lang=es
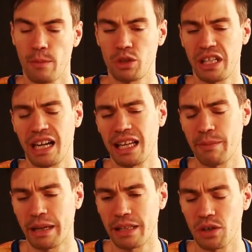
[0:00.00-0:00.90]
Pues sí,
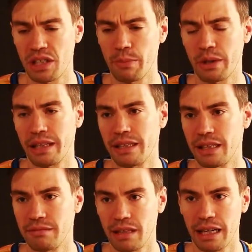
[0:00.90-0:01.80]
cada partido es
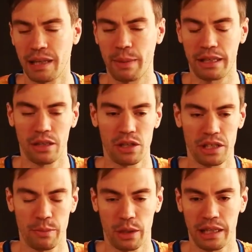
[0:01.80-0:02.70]
importante. Cada partido
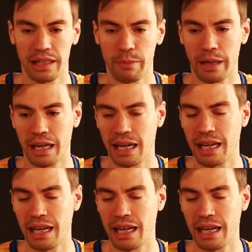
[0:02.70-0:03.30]
es importante para